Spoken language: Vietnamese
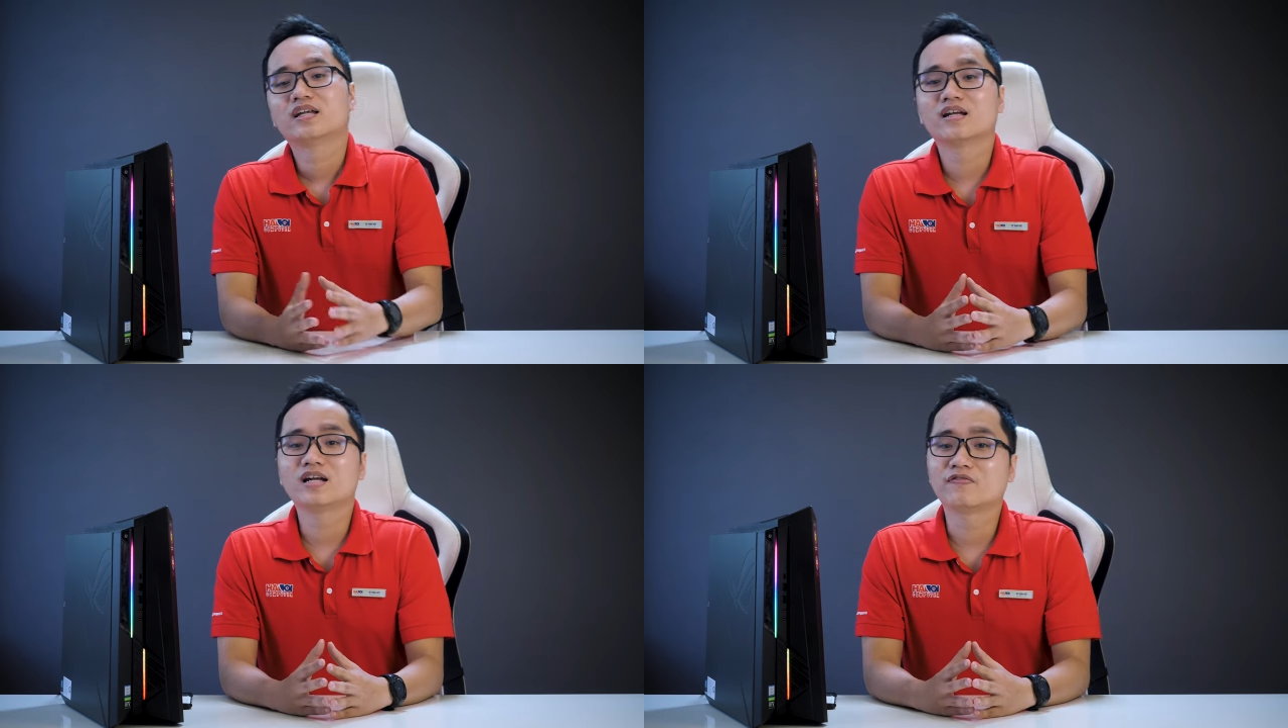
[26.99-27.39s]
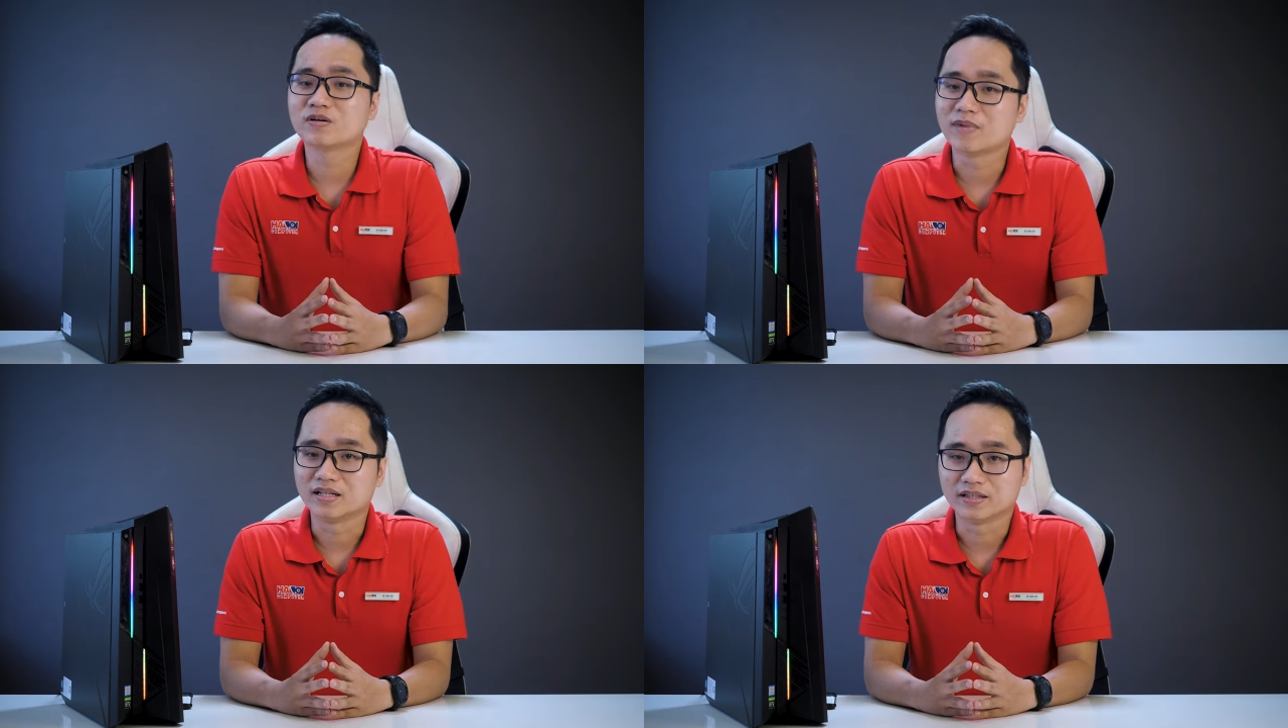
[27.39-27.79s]
Đây là
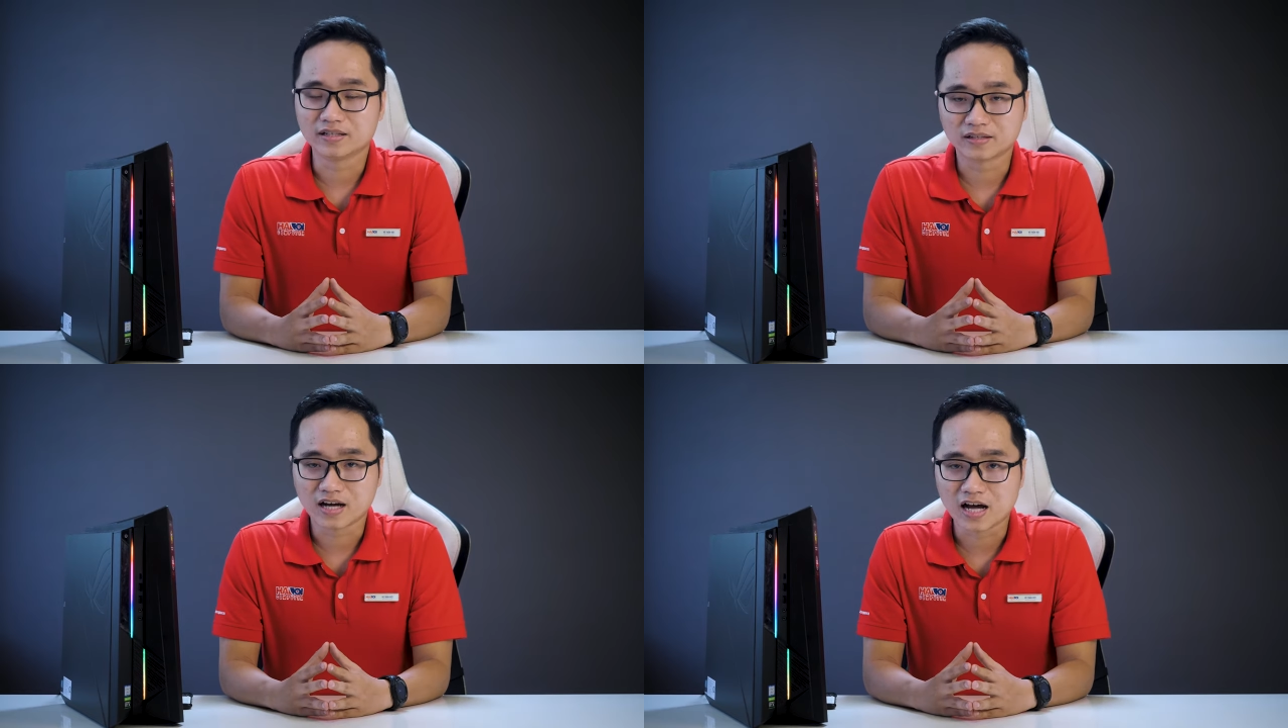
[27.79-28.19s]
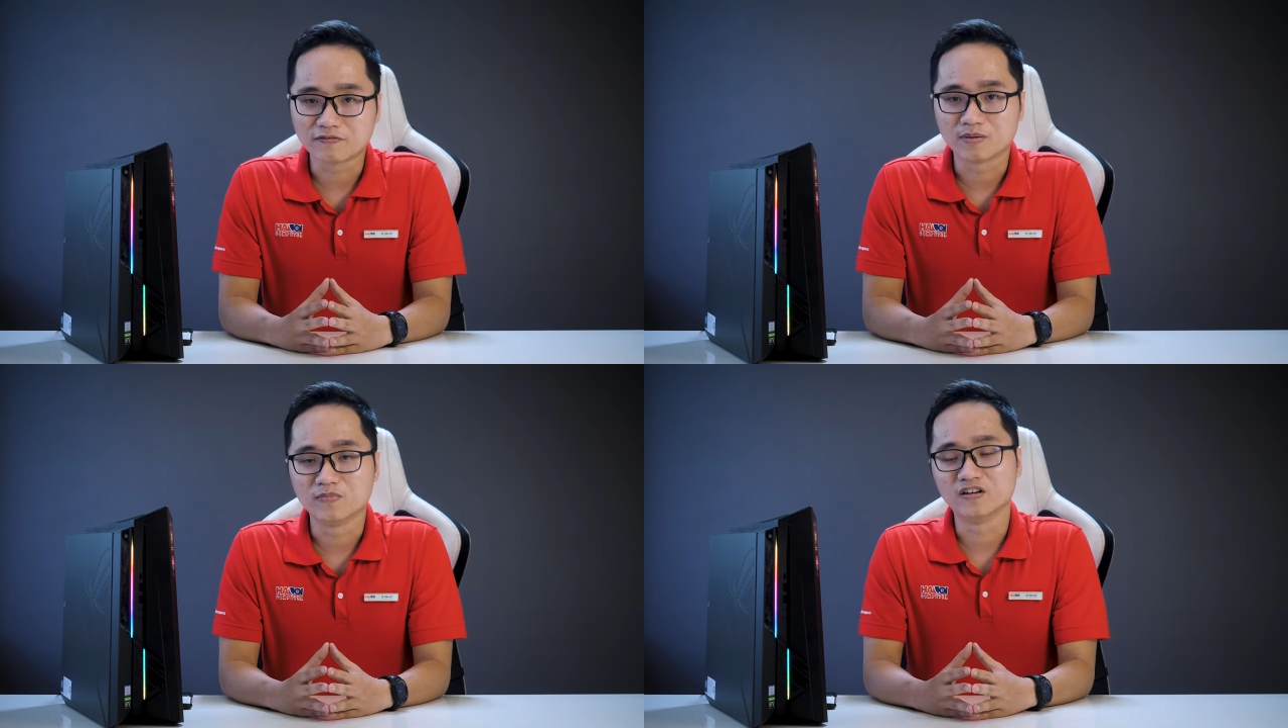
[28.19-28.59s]
phiên bản thế hệ thứ 2
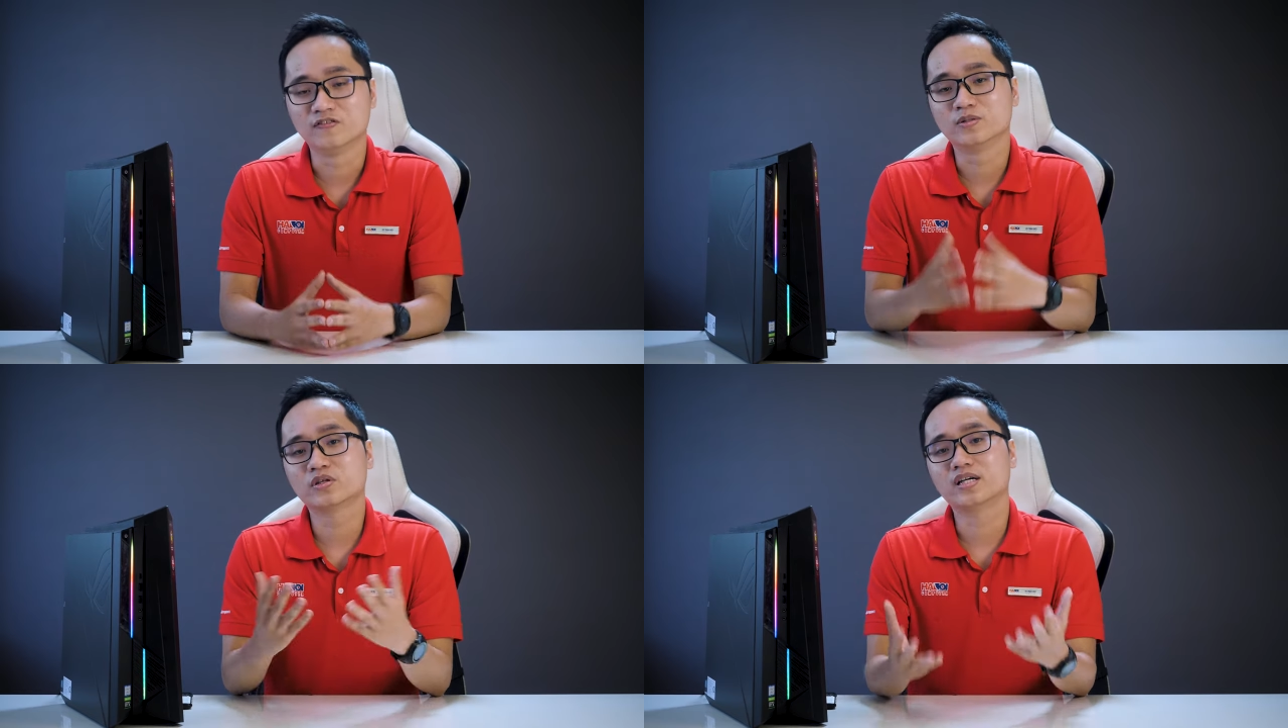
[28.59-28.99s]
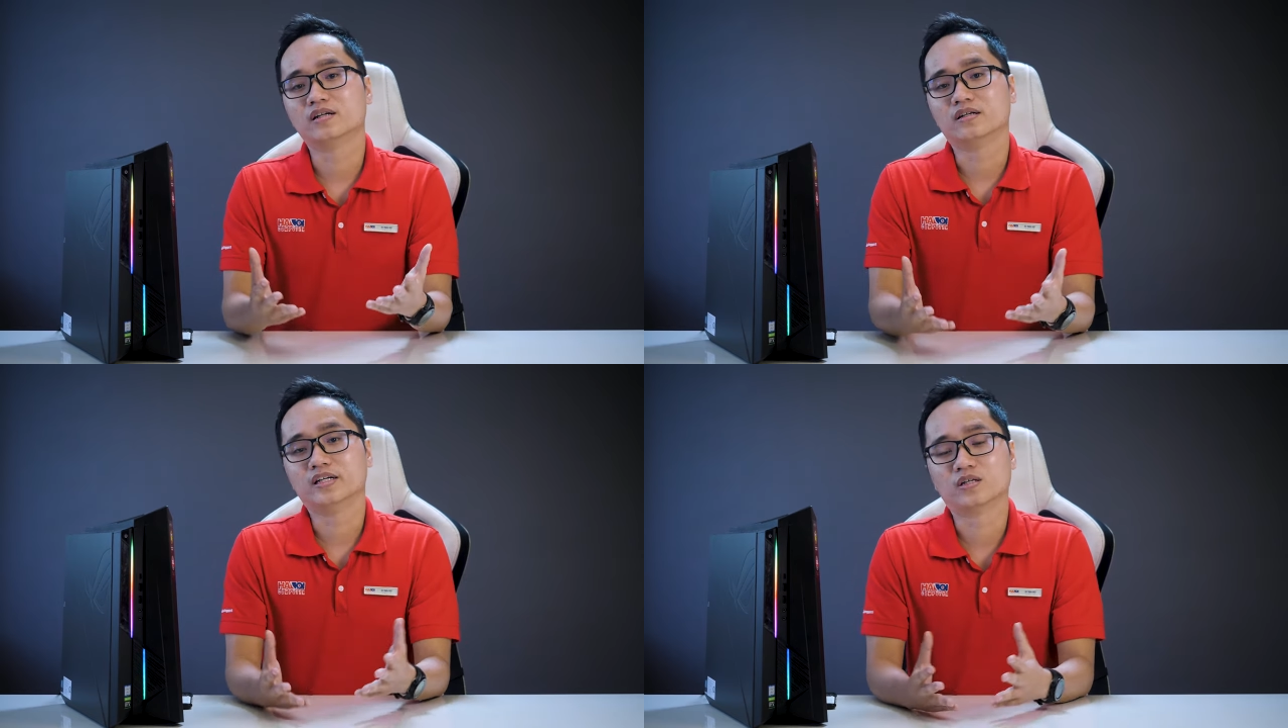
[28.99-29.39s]
và mới xuất hiện
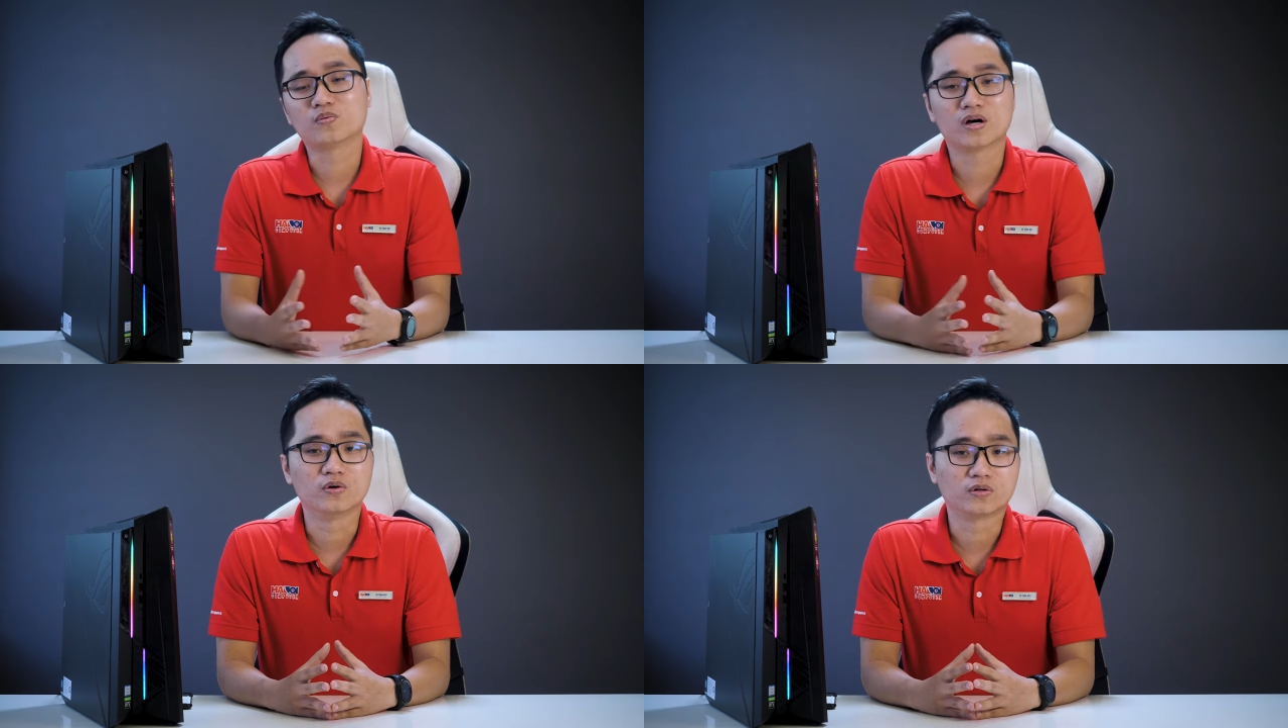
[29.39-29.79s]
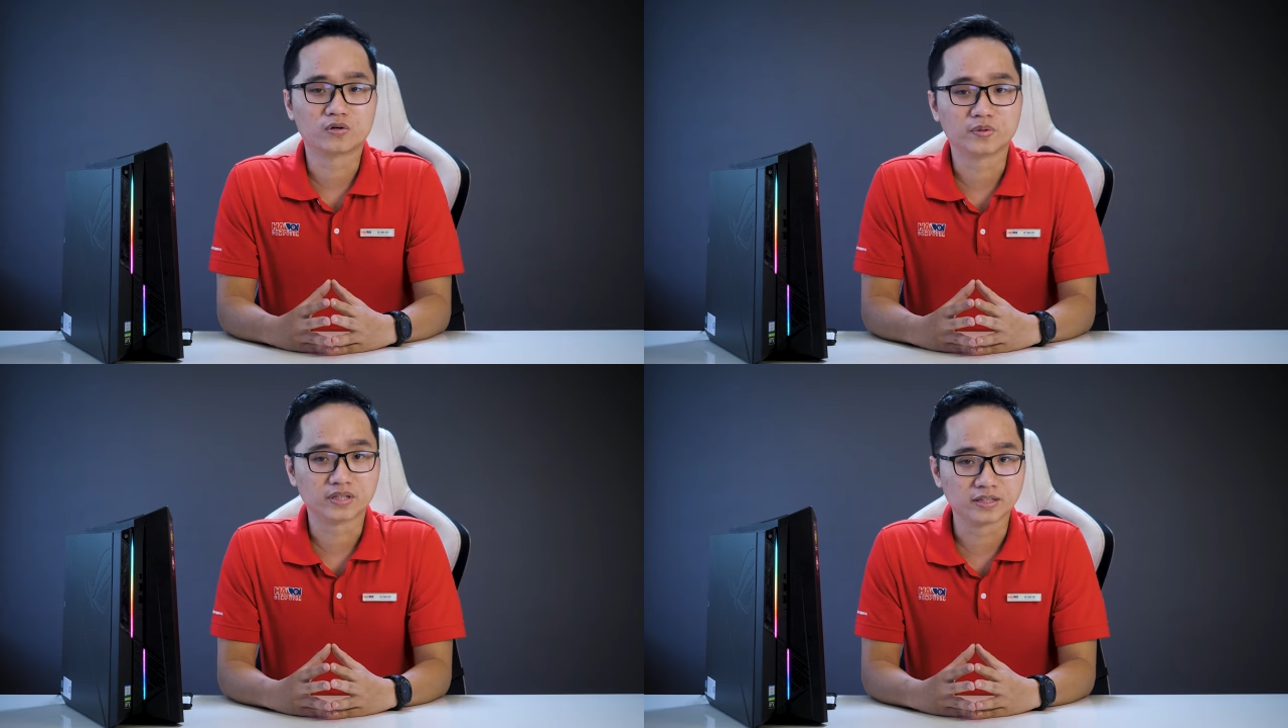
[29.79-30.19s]
ở hệ thống của Hà Nội
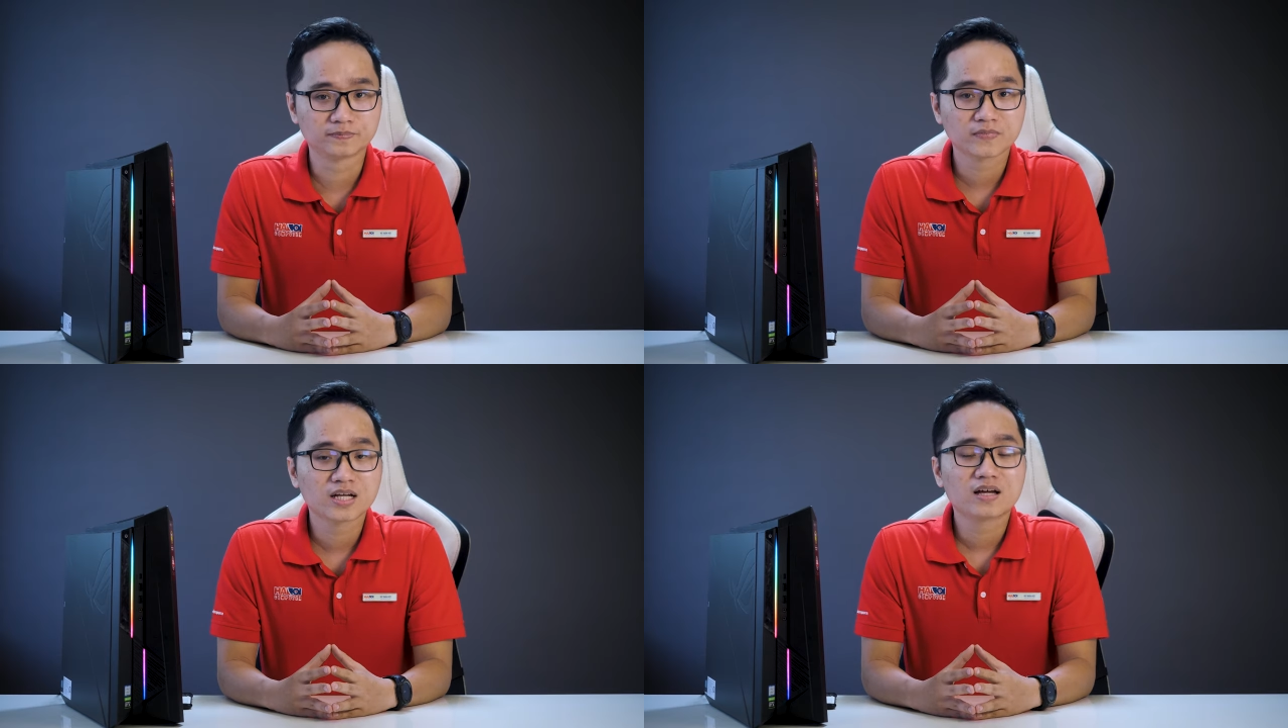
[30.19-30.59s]
Computer.